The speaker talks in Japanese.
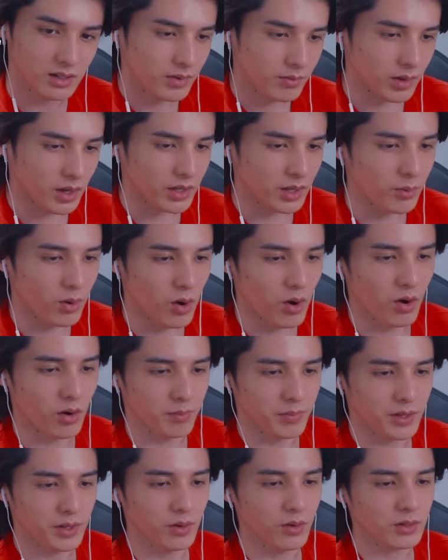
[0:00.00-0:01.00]
まあで
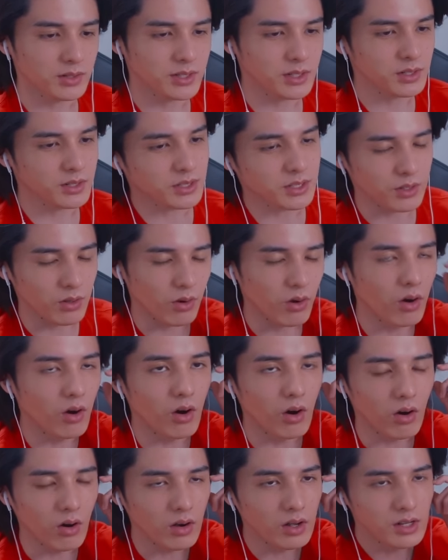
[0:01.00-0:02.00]
も、美容手術
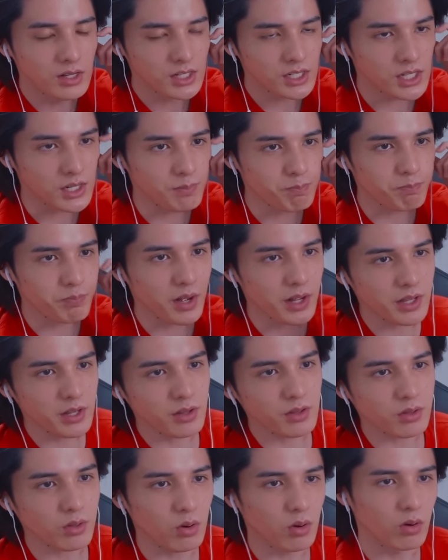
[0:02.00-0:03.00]
の失敗で
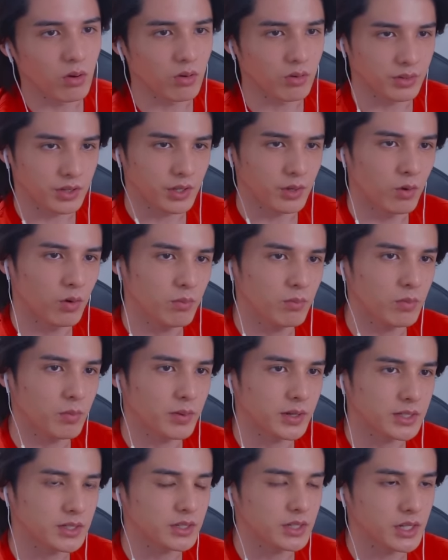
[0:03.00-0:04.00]
言うと、日本も
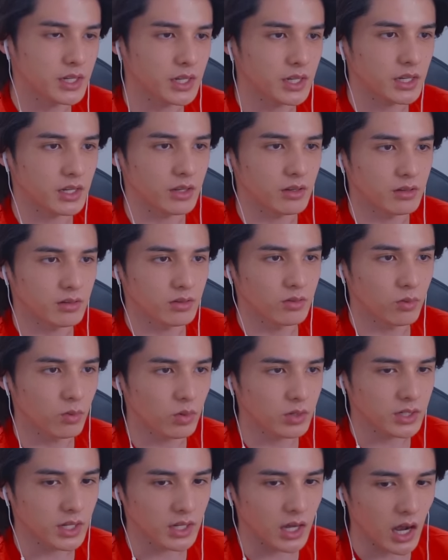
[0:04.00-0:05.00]
別に、
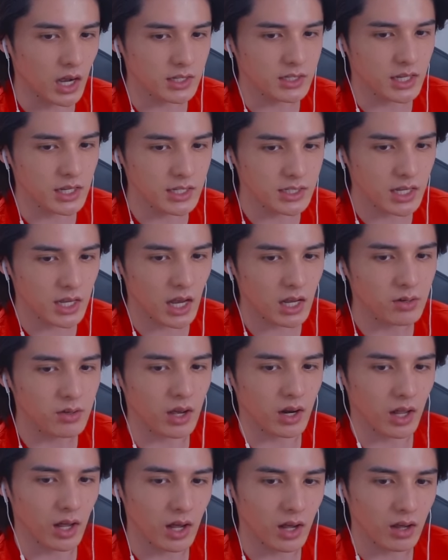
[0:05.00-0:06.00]
あ全然ある
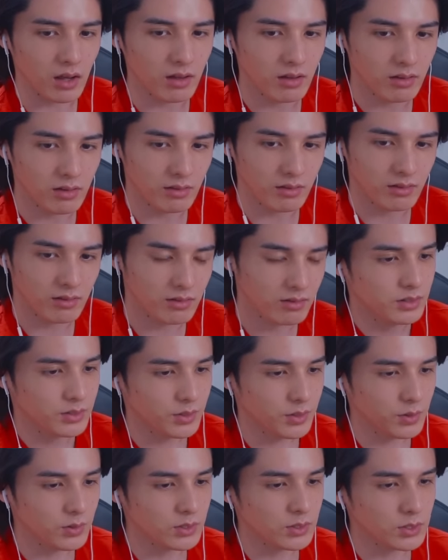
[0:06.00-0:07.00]
から、そ
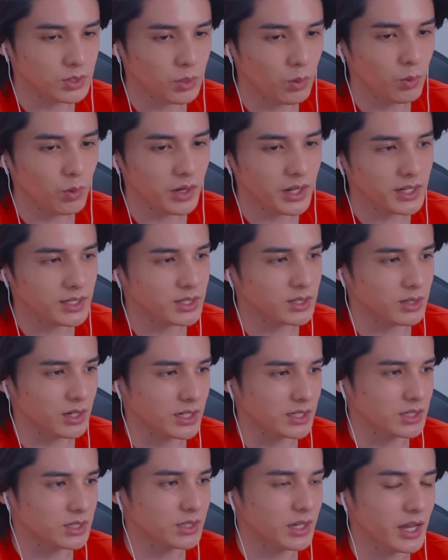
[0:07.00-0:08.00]
れこそ症例数が
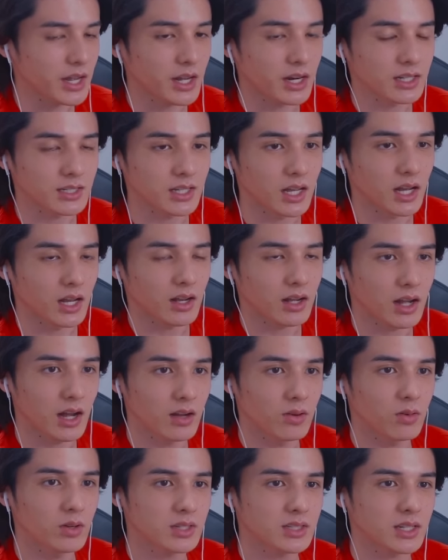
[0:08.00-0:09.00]
少ないからさ、
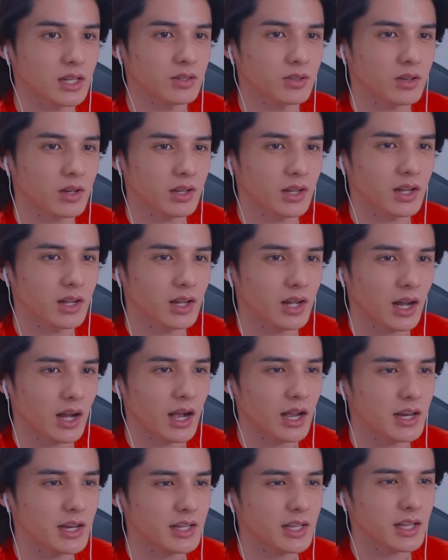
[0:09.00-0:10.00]
看護師さんとかなんか
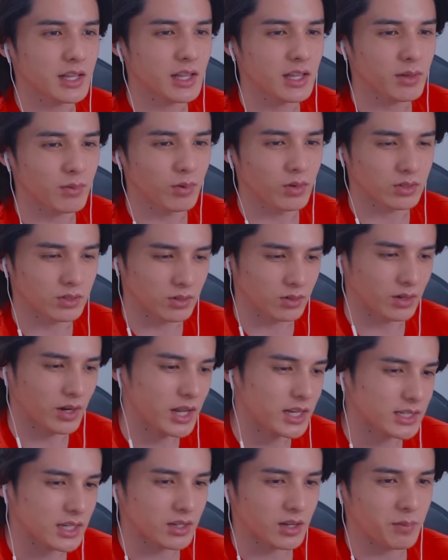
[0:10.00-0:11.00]
入りたてでも、その
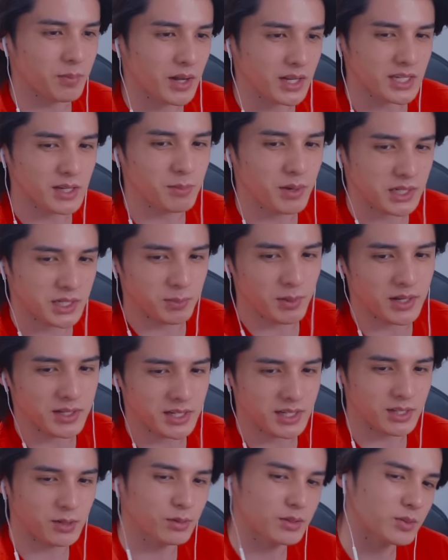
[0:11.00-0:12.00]
レーザーとか
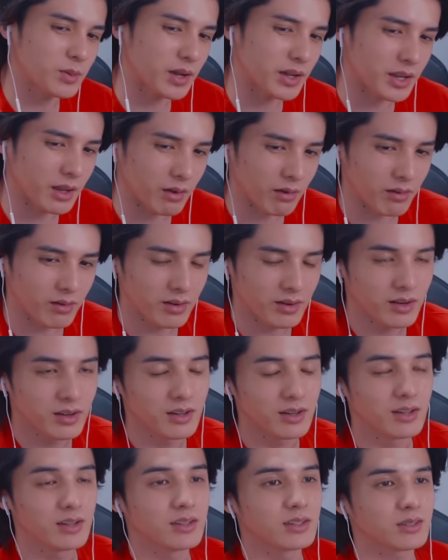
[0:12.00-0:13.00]
パチンパチンパチンって打つわけよ。
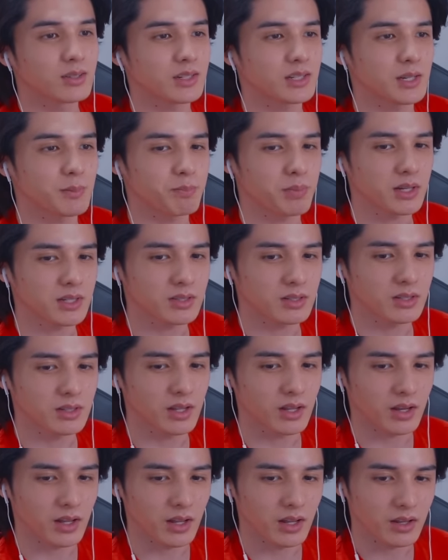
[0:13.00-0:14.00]
それ失敗するん
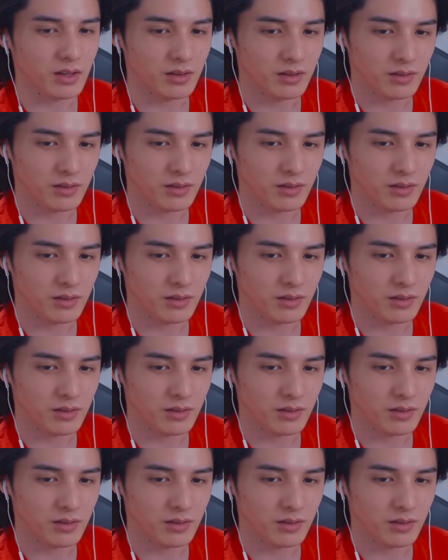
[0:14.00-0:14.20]
だよね。